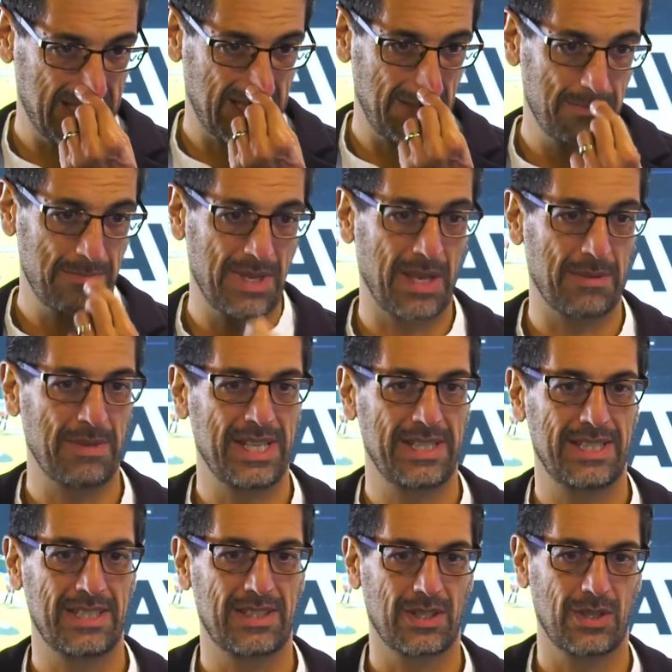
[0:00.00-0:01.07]
ce qui me permet
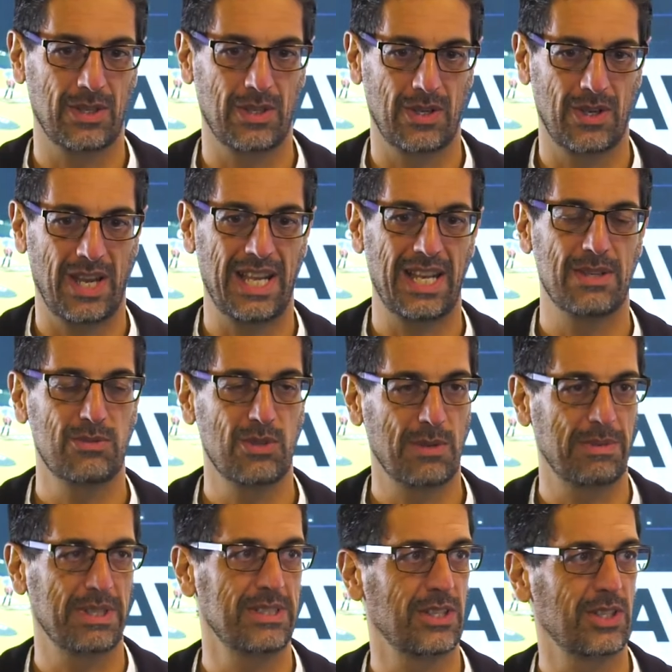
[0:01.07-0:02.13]
d'être à la
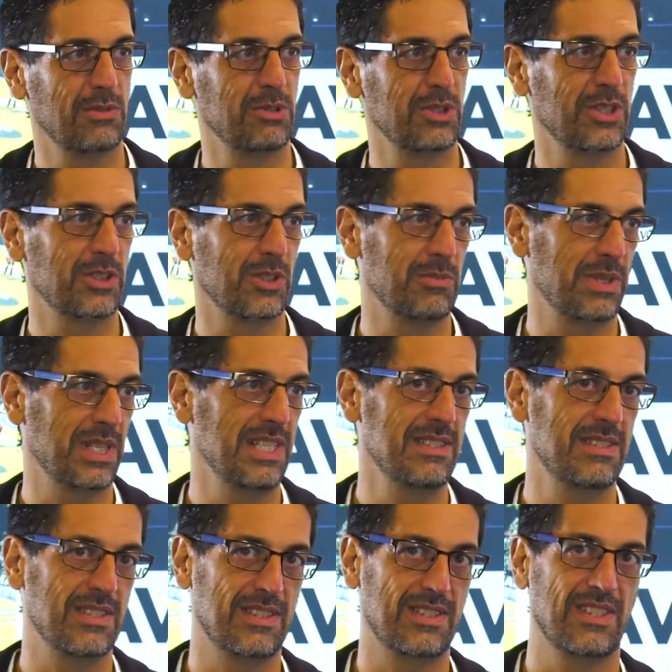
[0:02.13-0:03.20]
fois présent dans mon
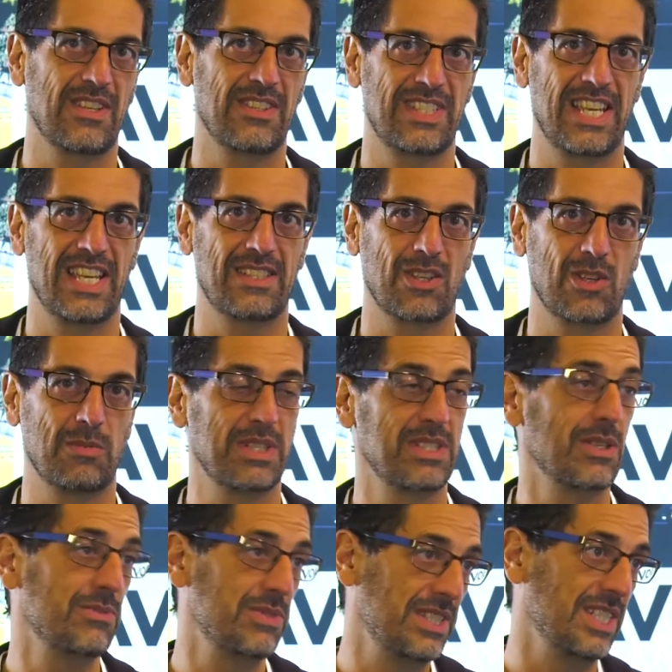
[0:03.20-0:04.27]
entreprise sans y être
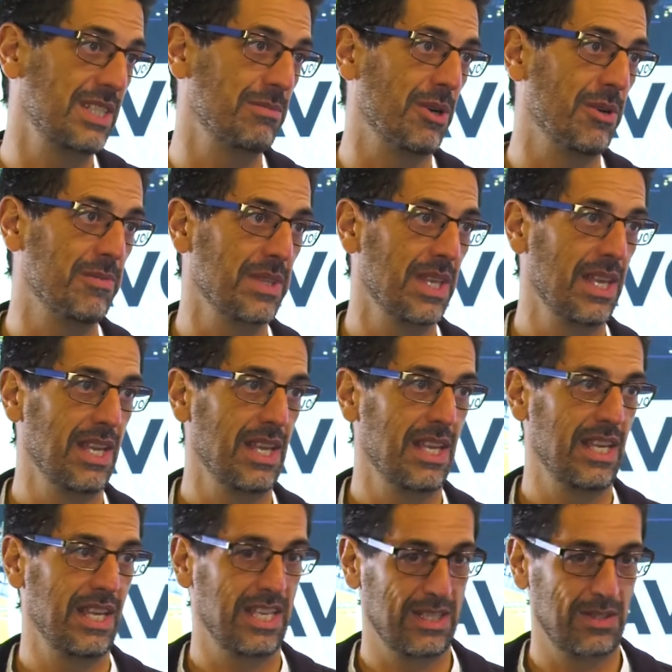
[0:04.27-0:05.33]
présent physiquement.
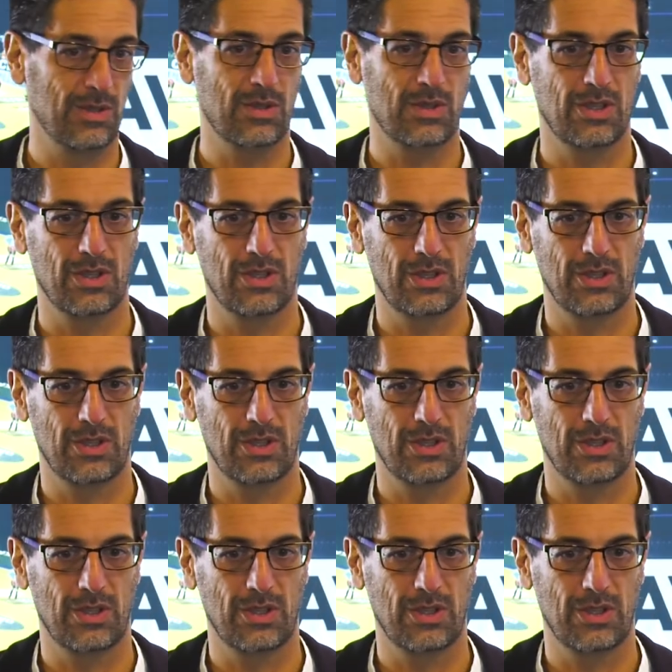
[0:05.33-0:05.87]
Et donc,